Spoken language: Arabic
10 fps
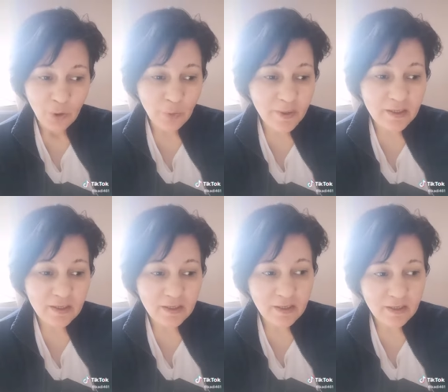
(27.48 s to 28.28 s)
وبين
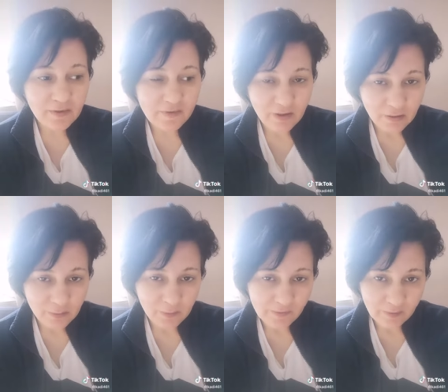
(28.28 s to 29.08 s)
غلاء الأسعار
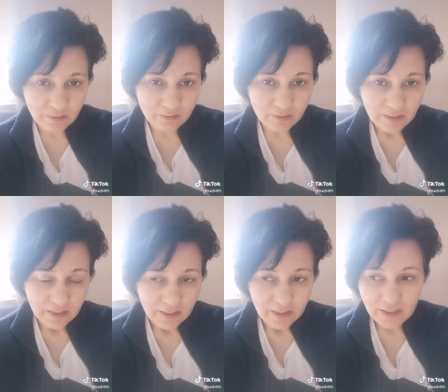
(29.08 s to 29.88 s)
بمصر
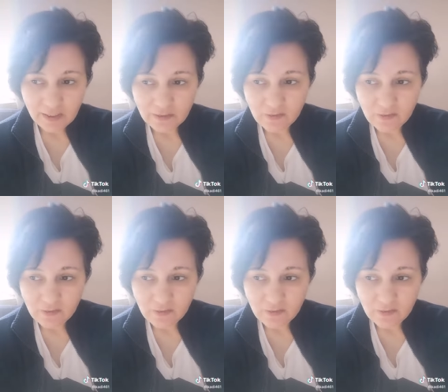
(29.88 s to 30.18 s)
يعني